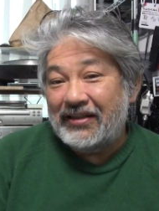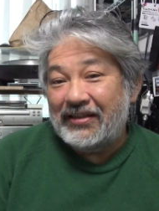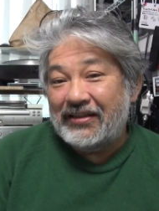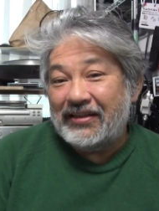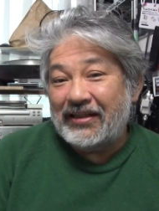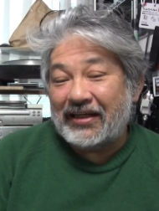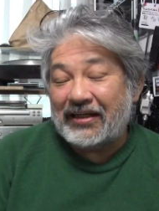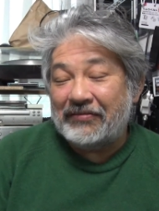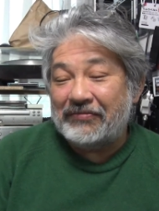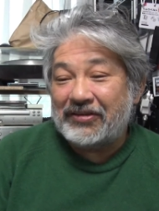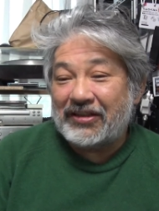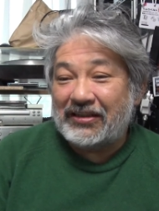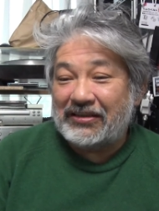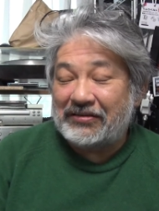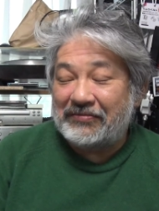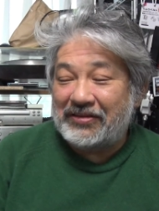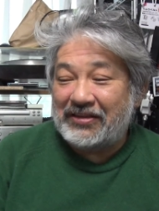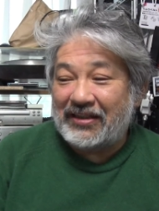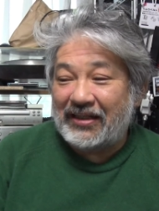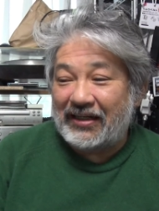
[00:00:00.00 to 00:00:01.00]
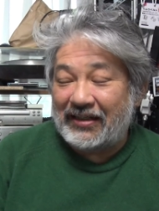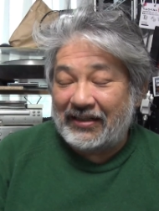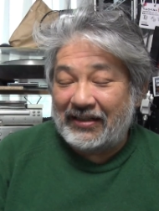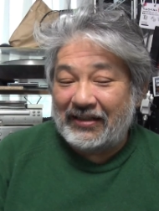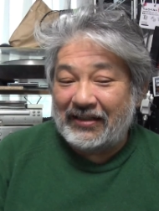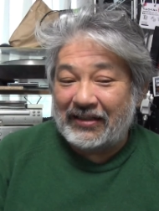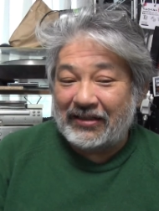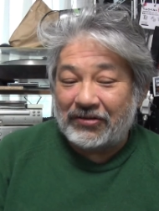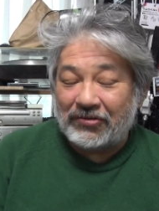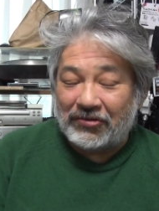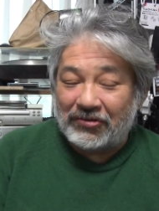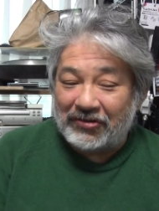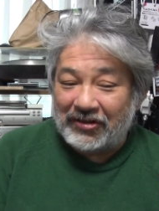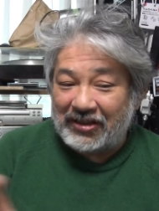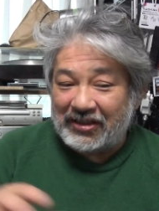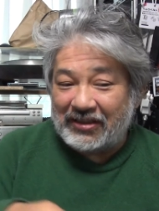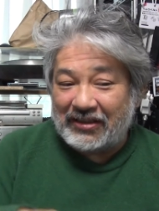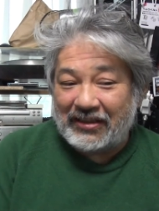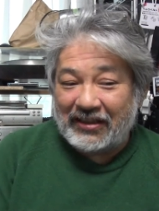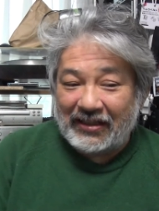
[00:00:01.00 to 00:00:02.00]
だから昔みたいにこの
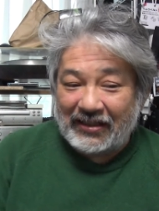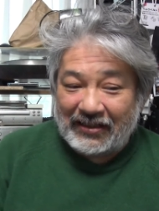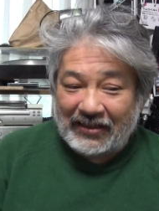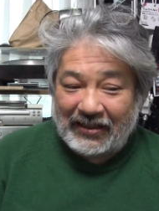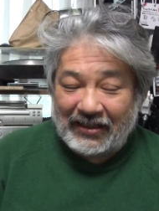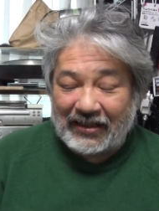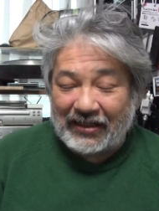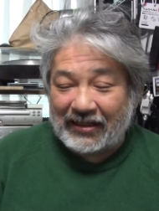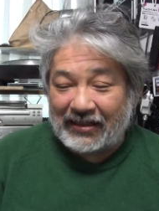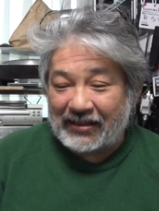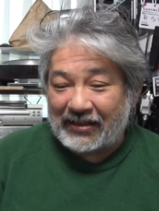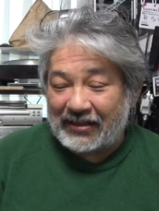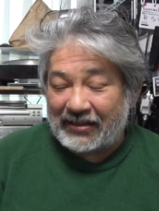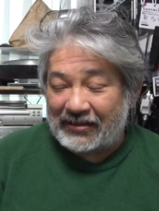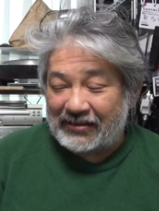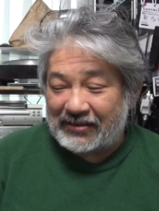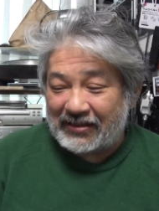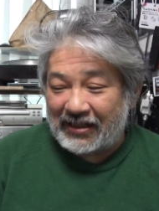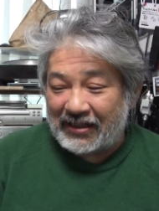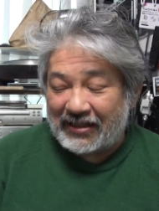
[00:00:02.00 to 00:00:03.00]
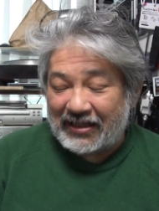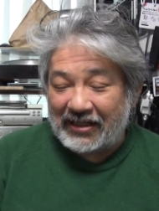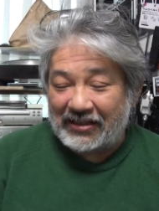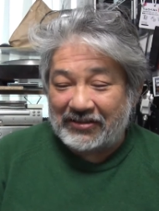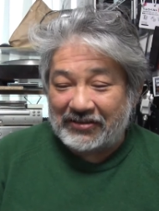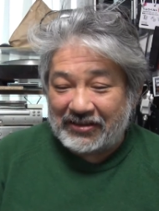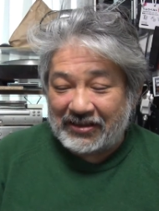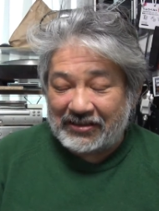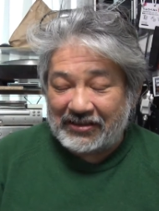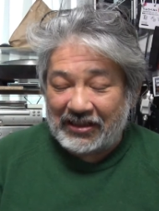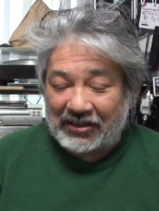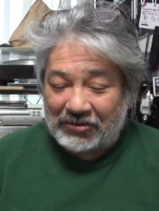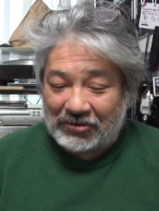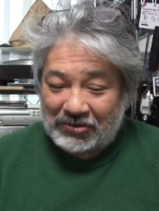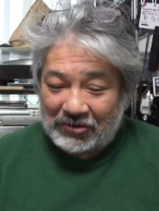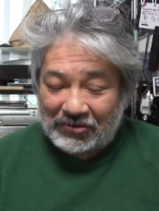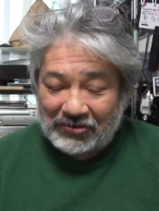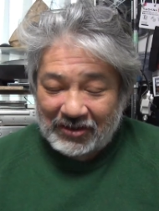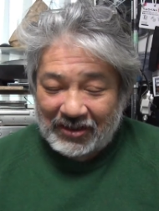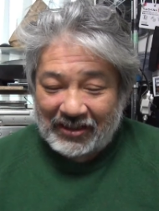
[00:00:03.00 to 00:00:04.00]
日程で試験会場行ってせーの
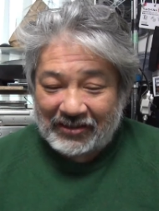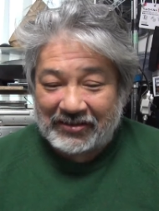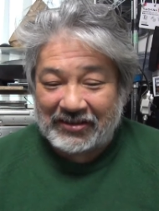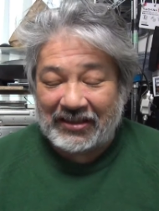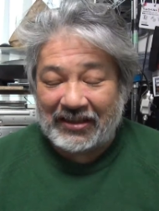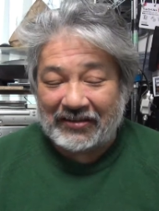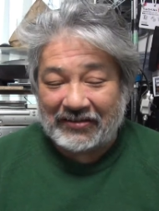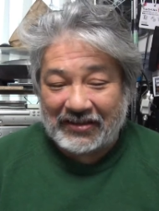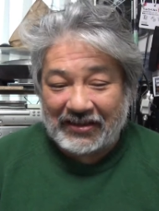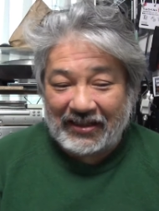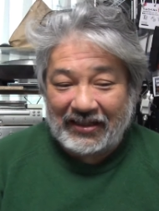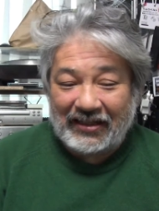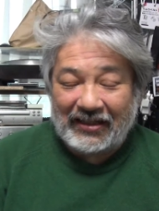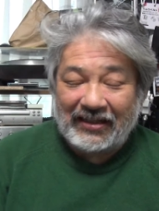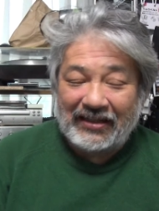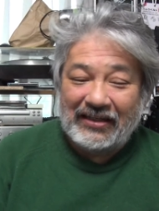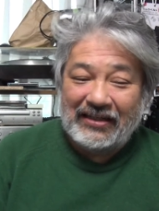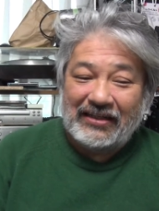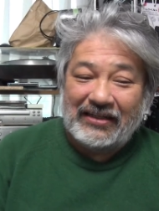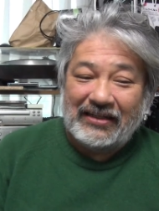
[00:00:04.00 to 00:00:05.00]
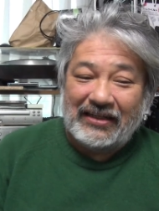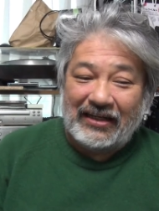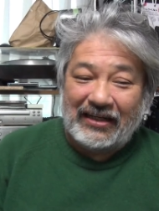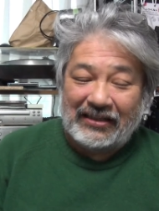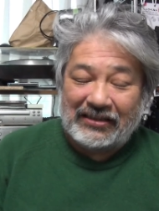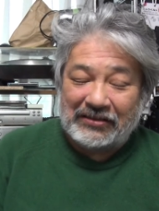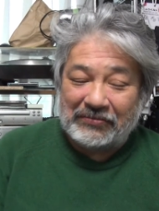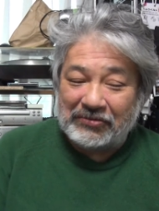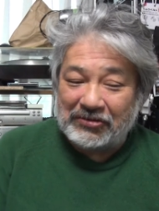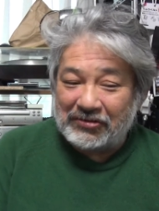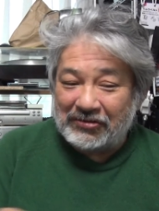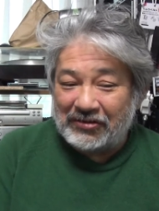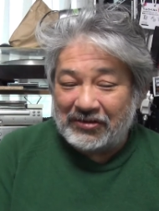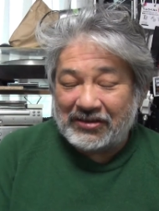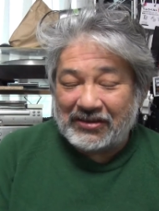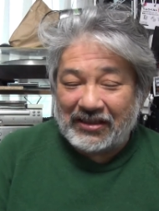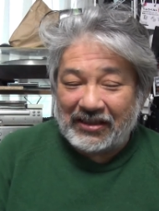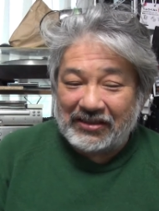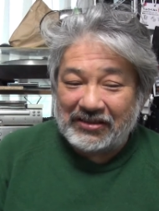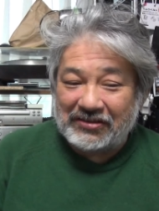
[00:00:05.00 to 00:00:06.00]
ドンでやるんじゃなくて、え自分の
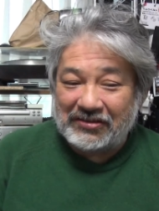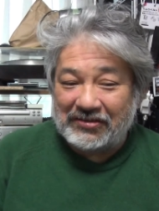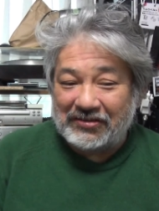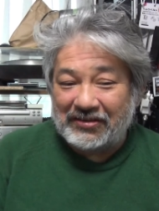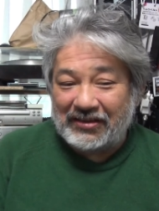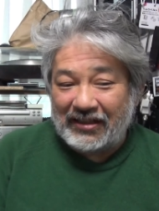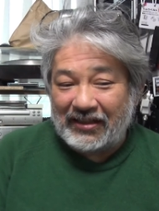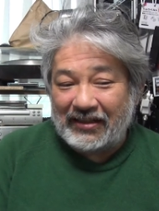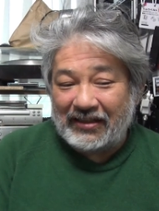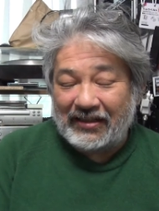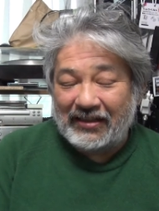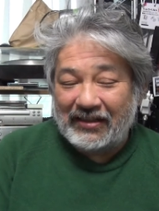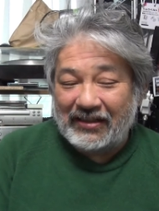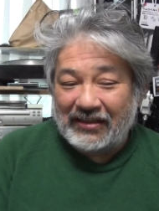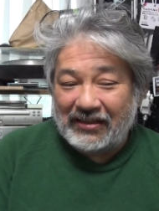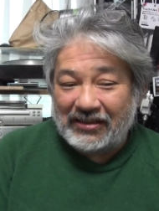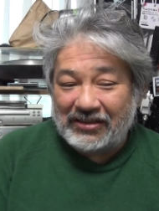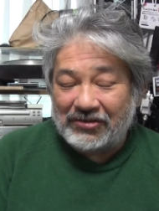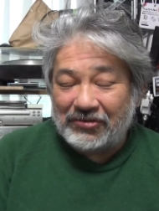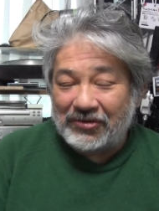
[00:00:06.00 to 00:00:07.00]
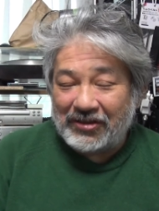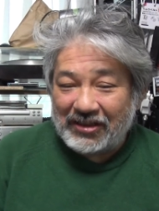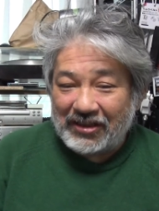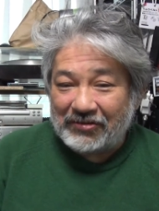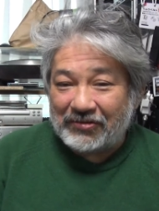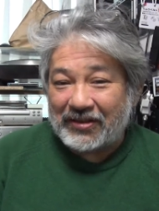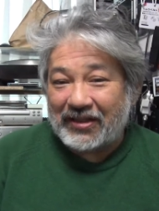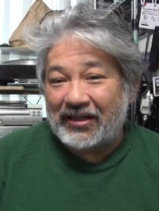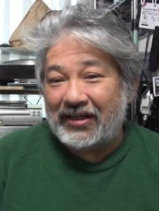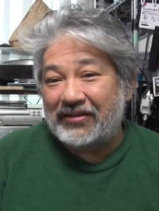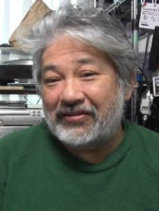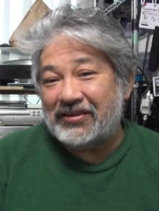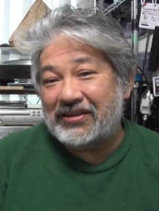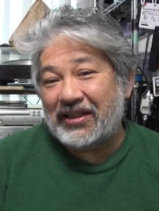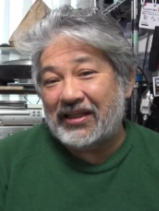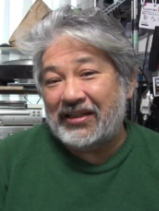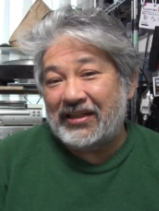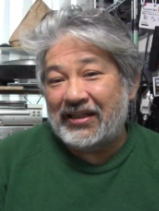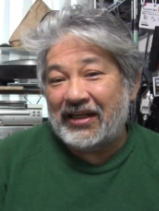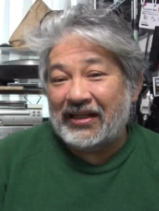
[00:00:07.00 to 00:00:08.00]
スケジュールで1人で受けれる試
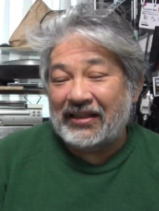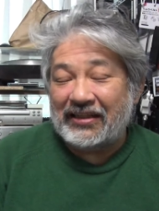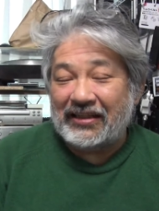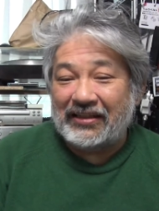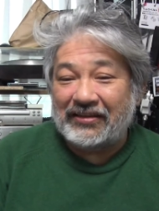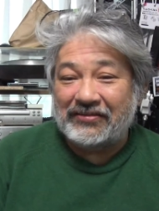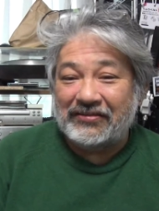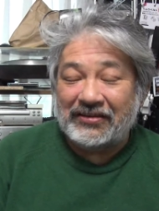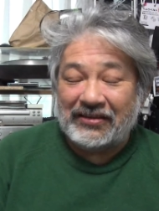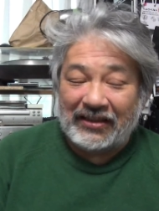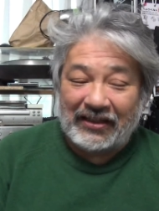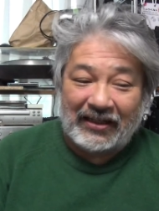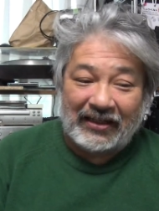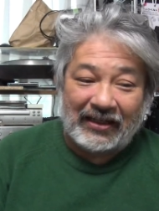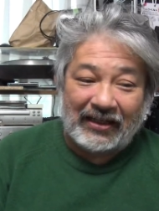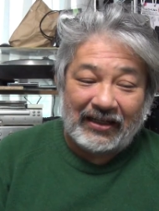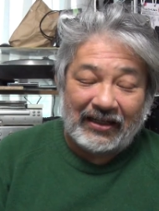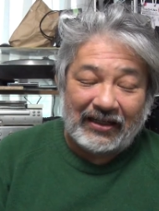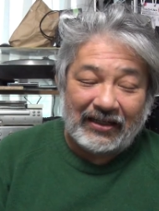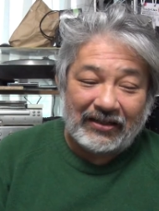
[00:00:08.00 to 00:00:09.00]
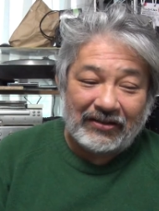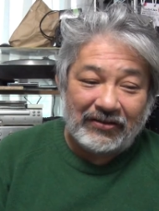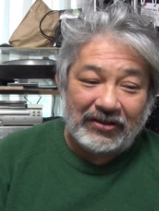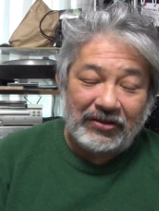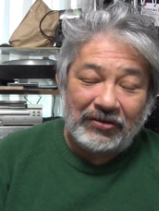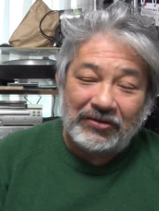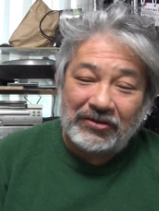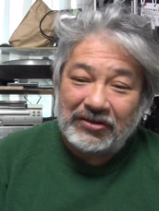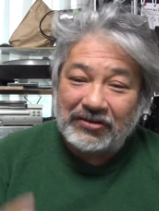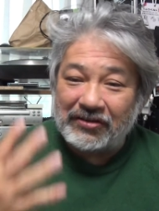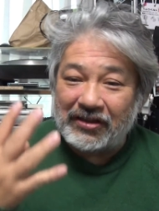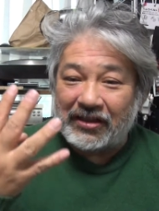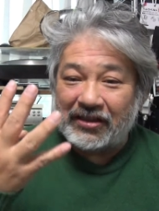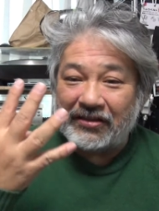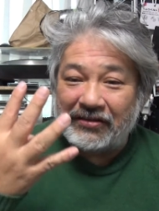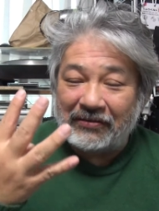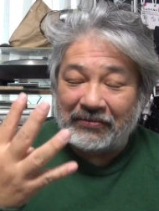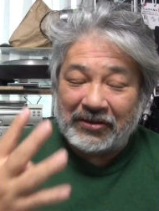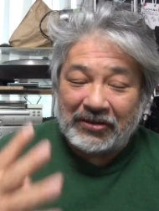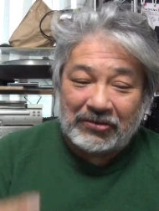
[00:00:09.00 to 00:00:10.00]
験になってるんで4級ね
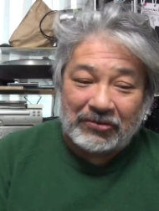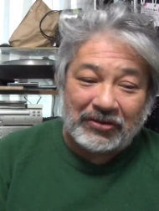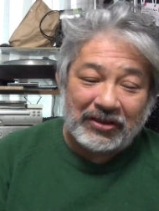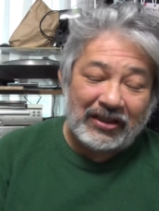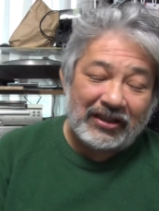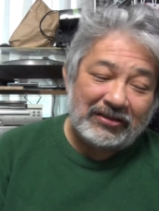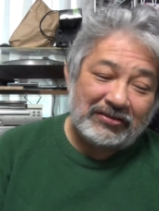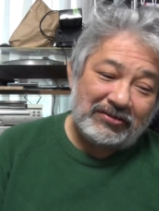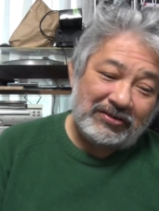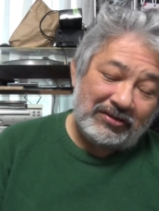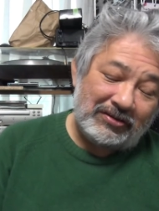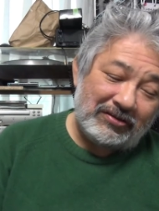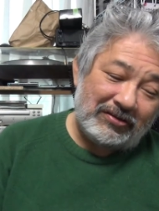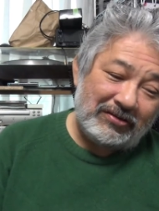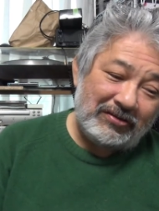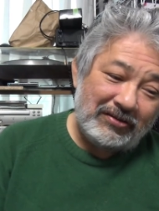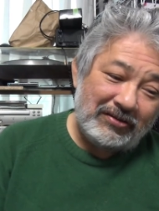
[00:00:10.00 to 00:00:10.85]
極めて取りやすいと